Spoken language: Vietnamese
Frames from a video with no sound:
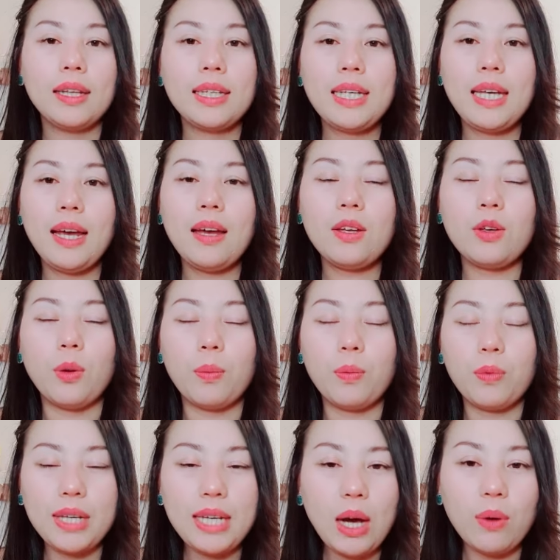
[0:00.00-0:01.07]
thì à giờ
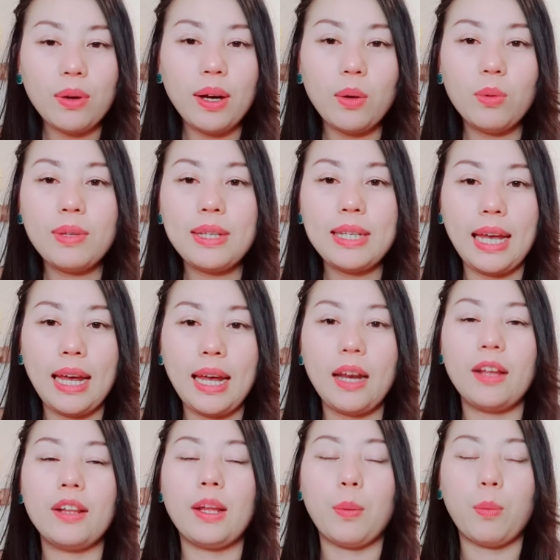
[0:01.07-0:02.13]
mùi dâu nên lúc chế
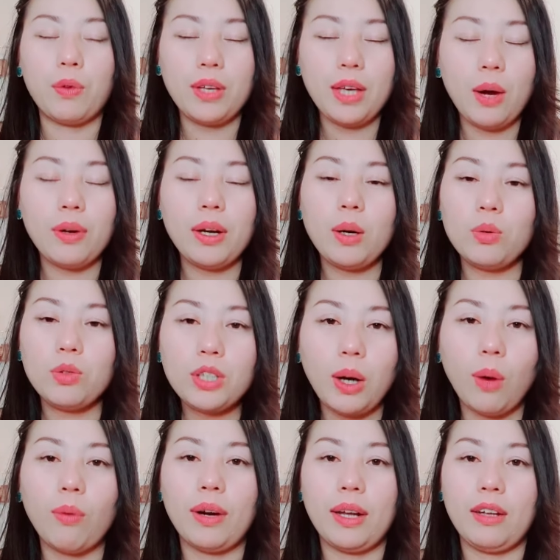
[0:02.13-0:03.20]
lấy thì mùi dâu nên lúc
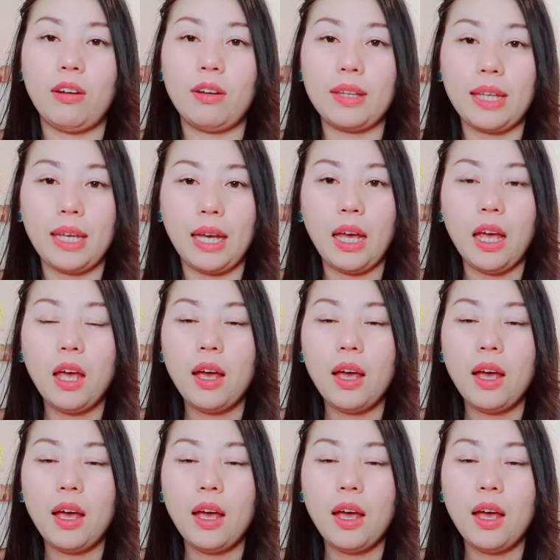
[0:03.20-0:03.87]
trọ này nhở chế